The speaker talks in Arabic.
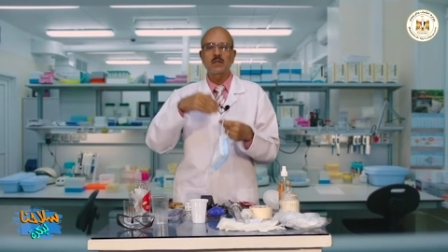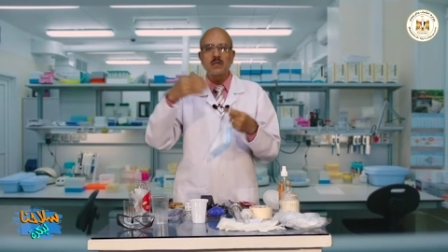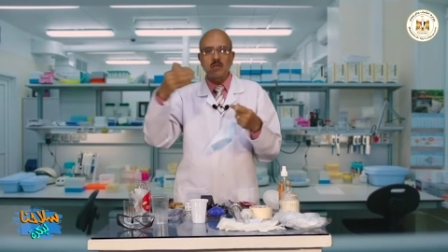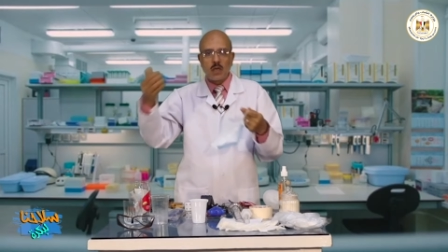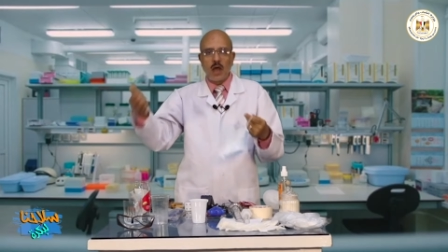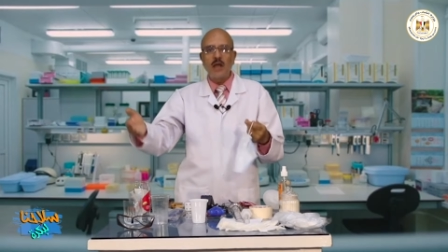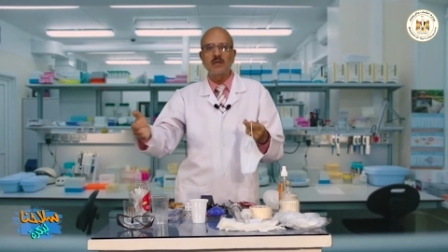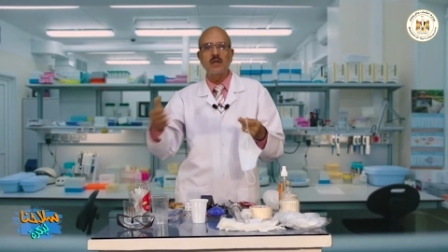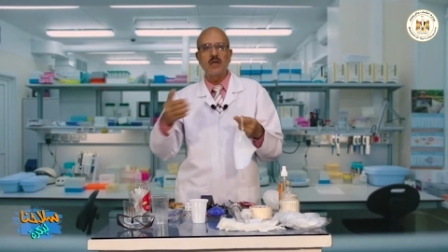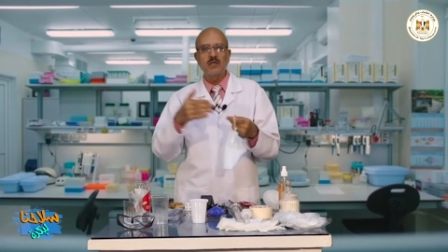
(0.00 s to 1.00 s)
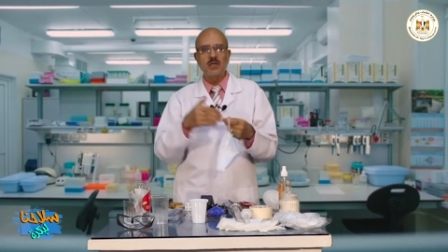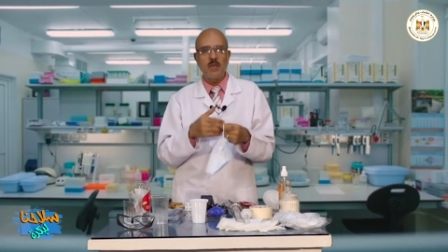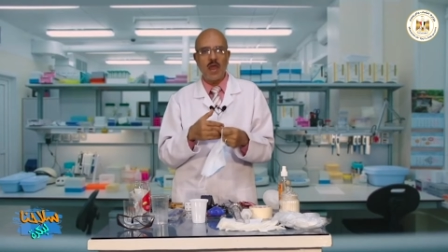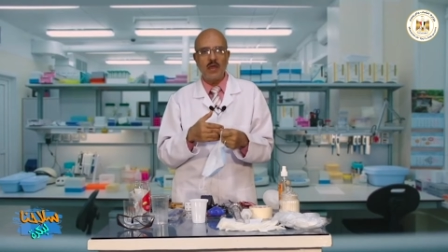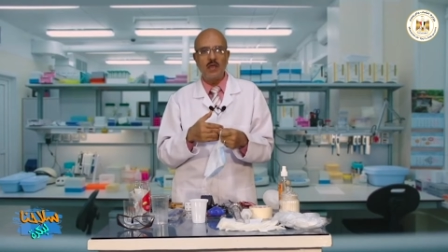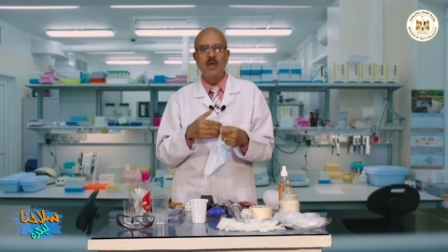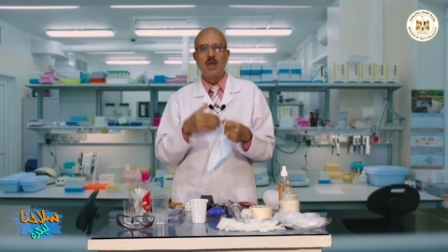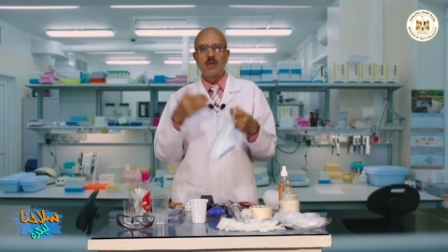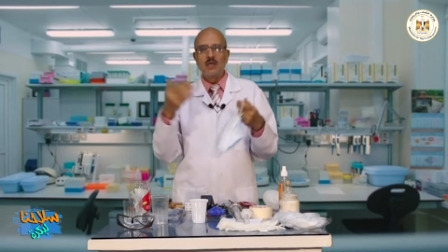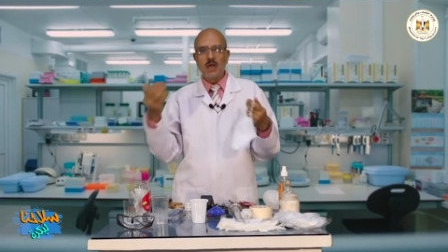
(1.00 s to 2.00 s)
الاختلاط الاجتماعي
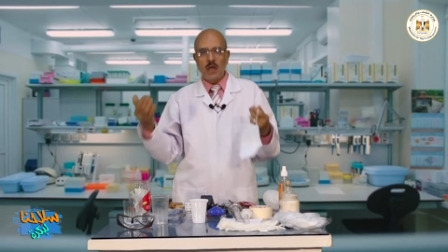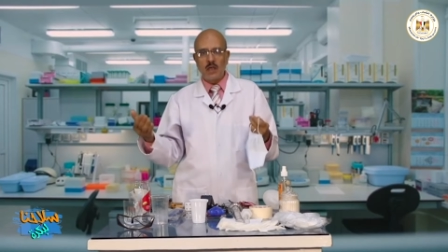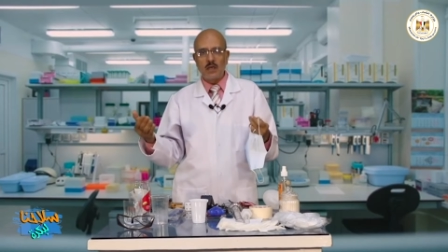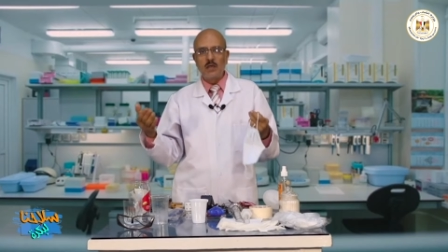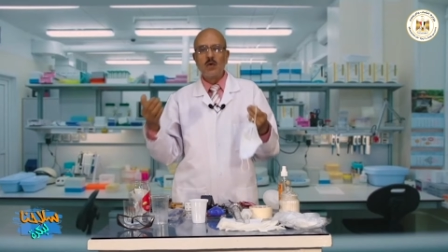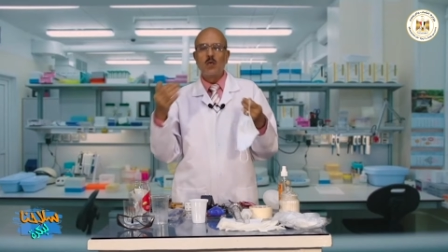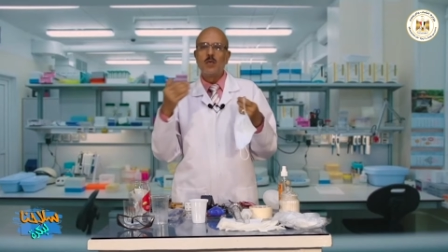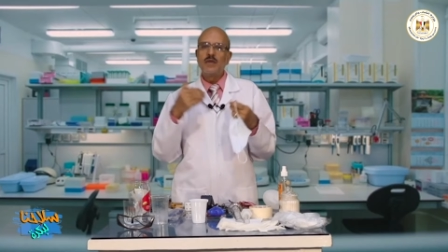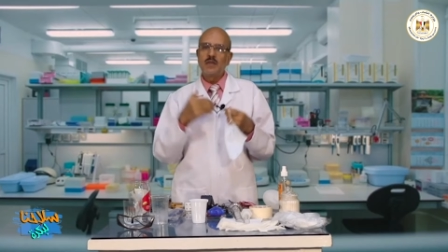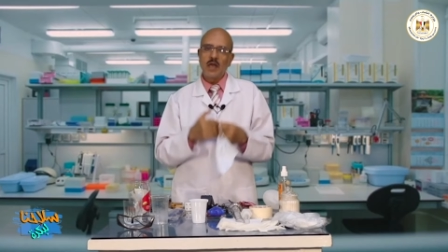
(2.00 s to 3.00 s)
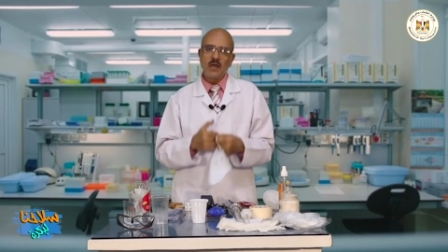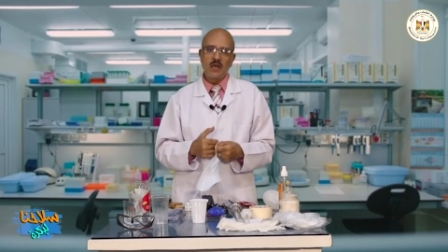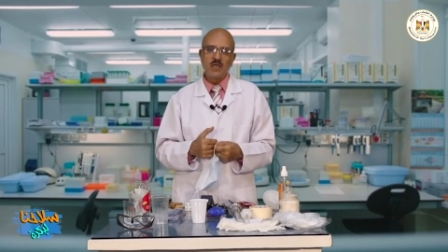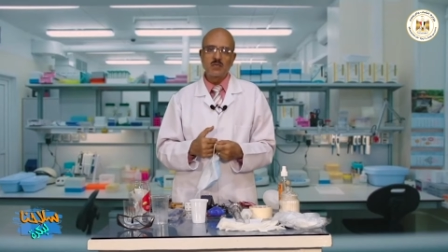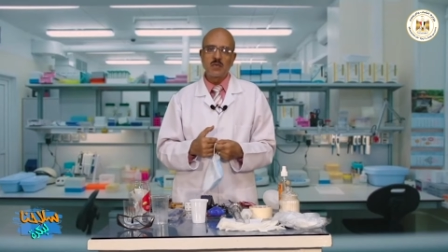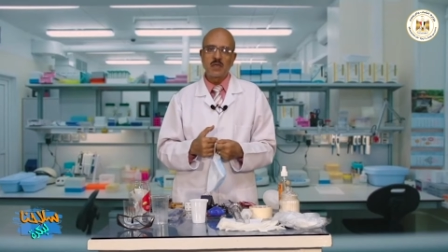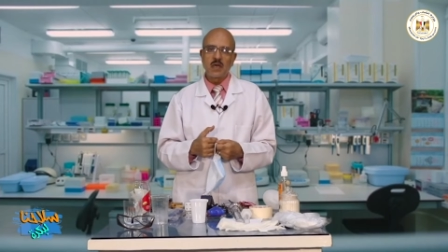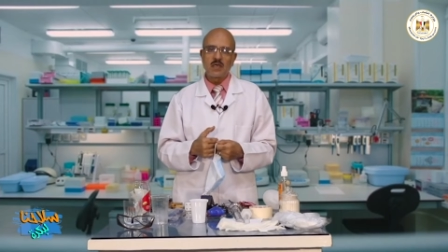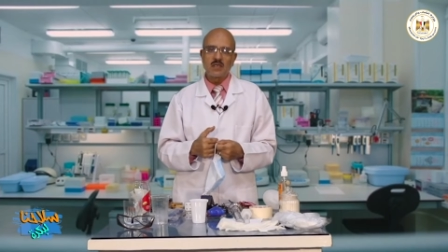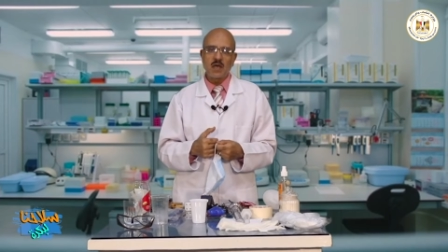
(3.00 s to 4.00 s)
يقل وبالتالي نسبة
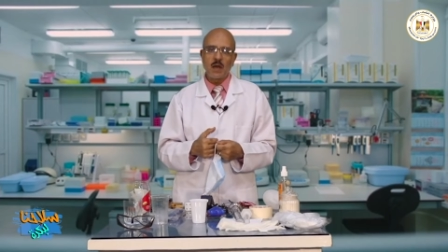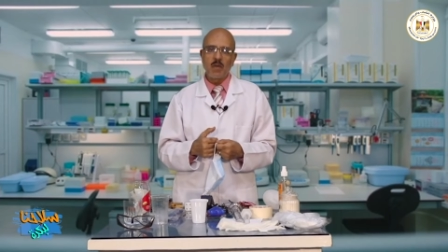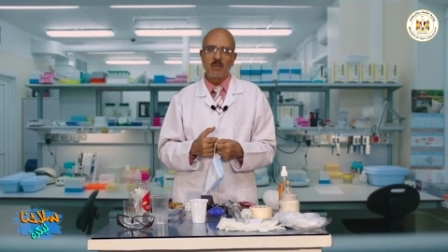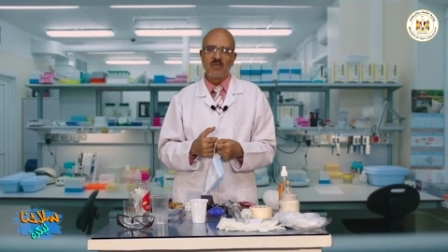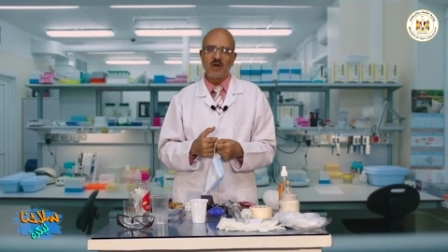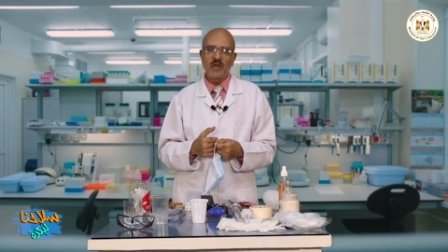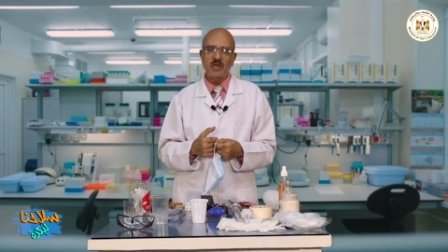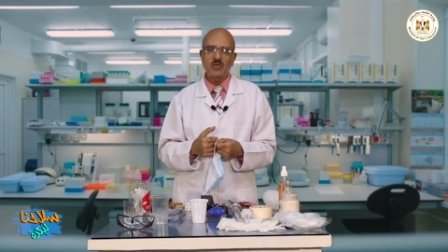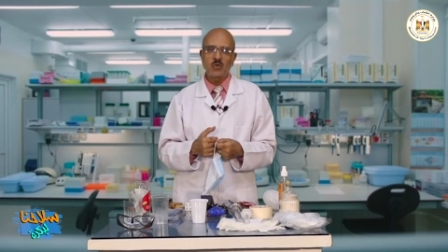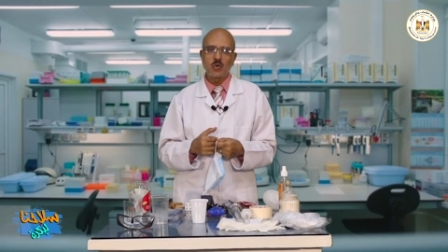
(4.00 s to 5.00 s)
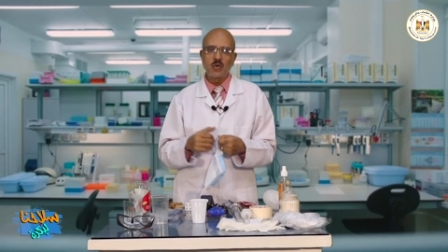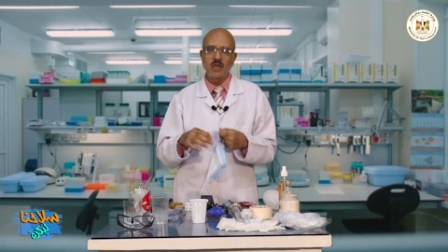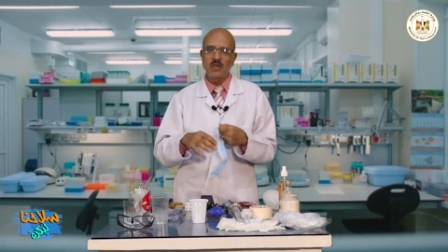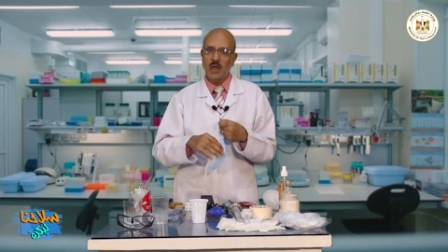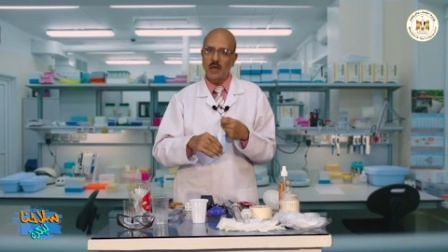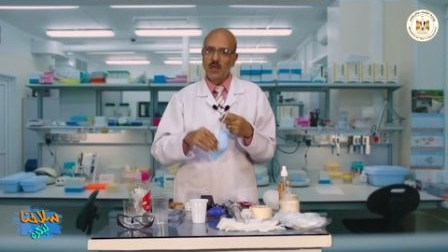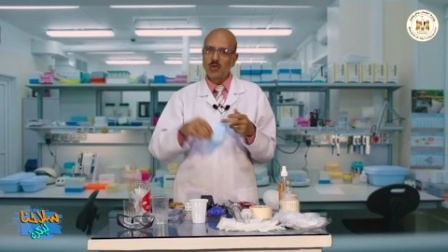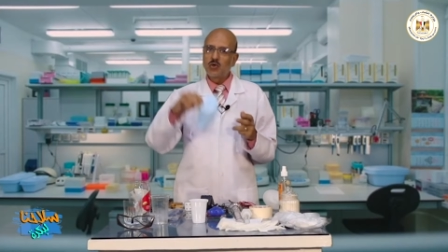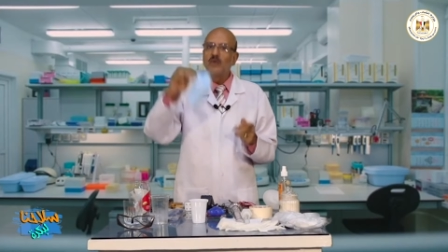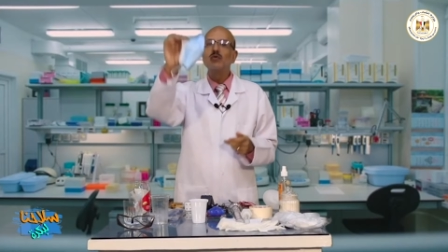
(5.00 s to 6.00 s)
الإصابة بفيروس كورونا تقل
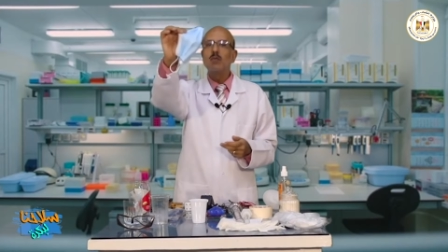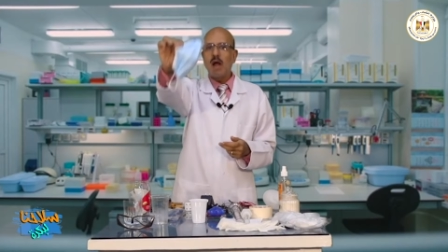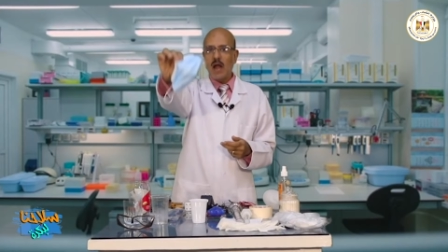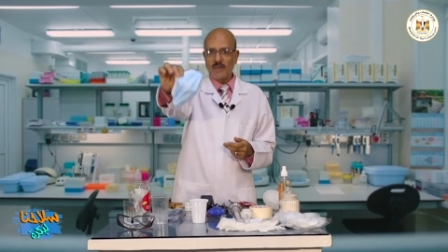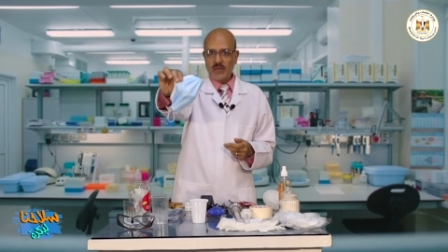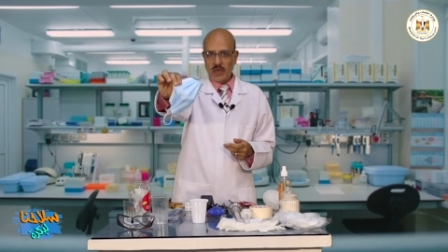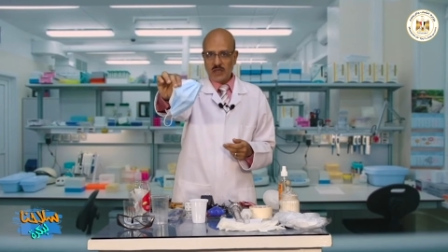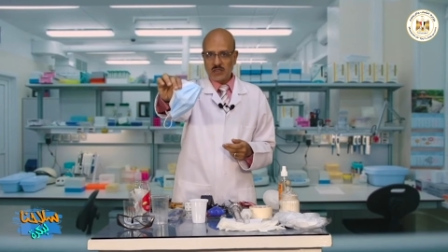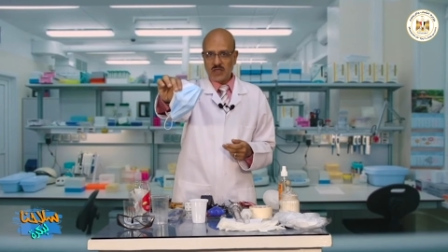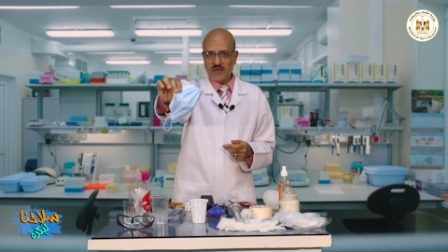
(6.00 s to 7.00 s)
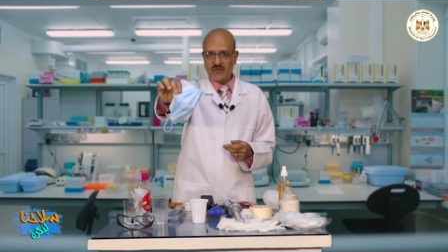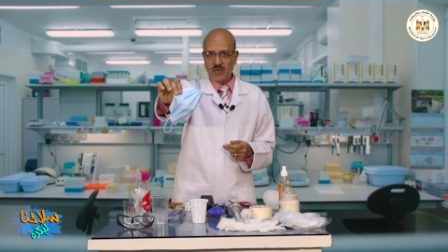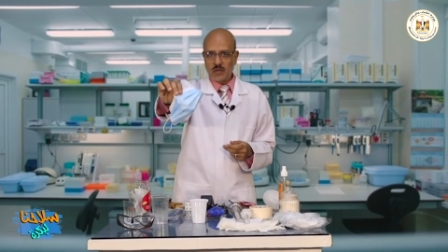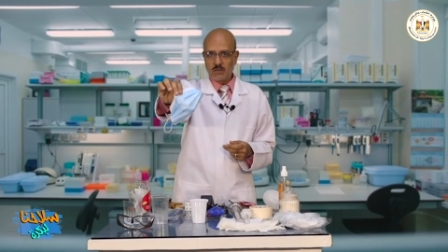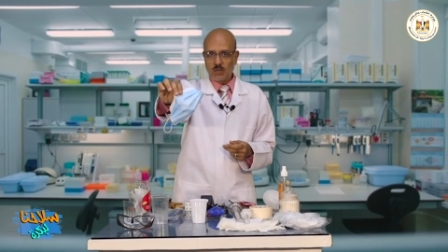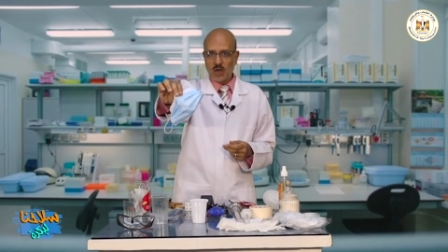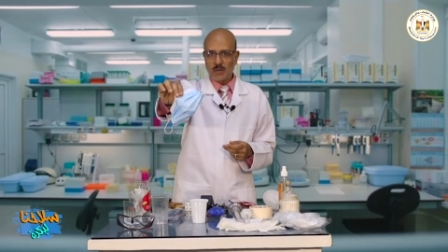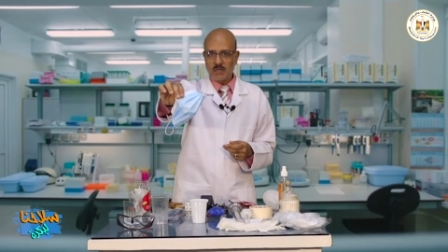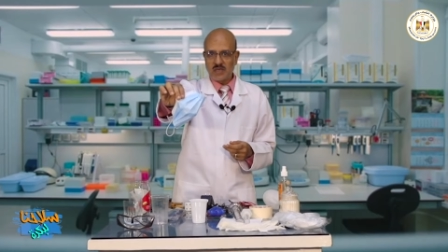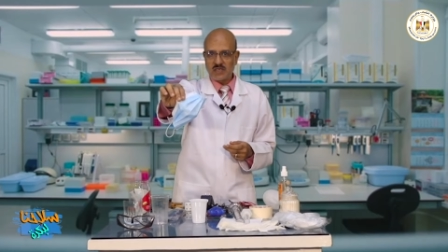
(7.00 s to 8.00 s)
شفتوا بقى السيفتي
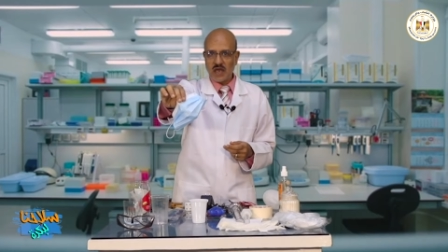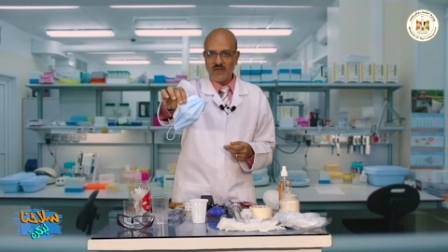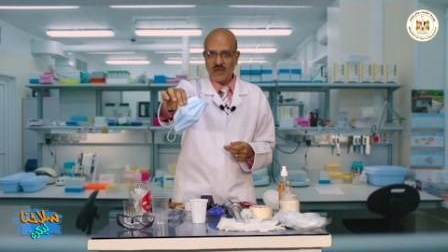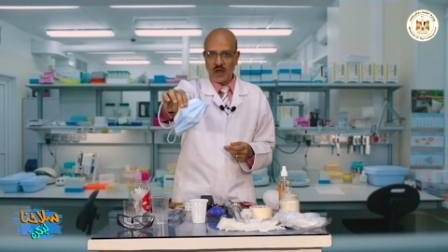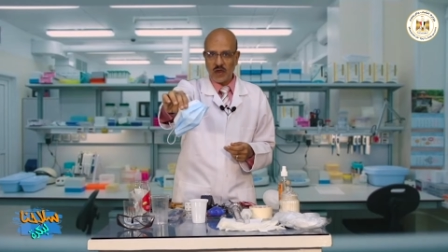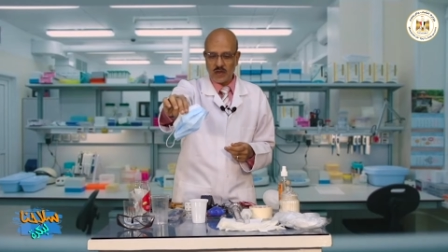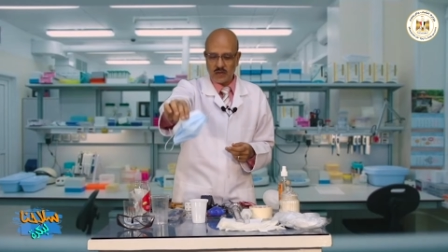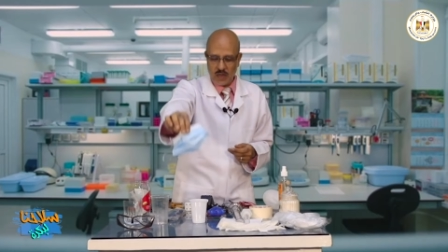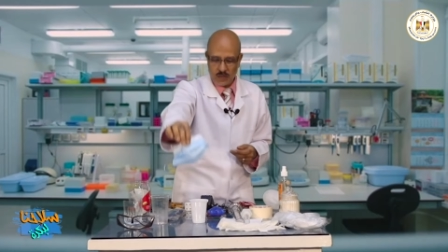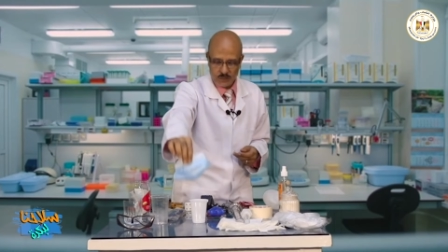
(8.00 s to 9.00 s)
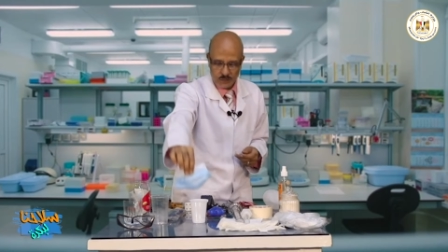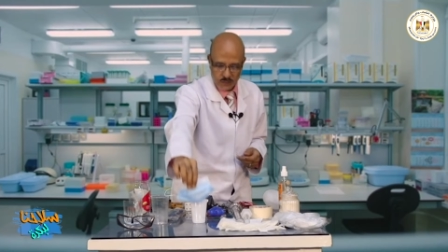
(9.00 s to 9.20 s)
مهمة ازاي في حياتنا؟